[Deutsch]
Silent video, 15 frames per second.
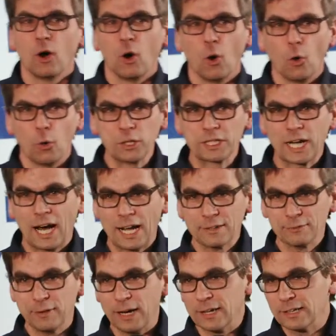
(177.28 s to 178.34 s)
Und
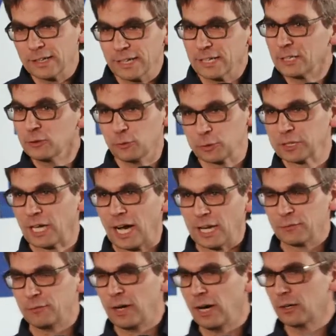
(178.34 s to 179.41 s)
Radfahrerinnen und
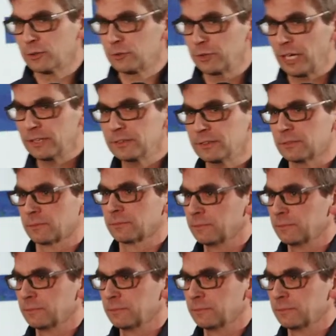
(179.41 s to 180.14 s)
Radfahrer zu ernten?